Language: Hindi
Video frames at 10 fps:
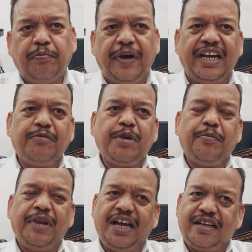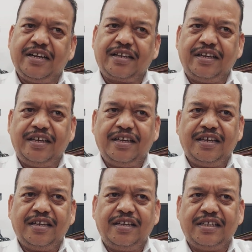पानी में मिला करके
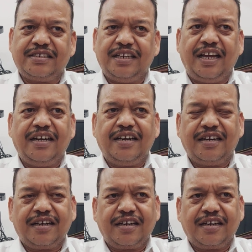स्नान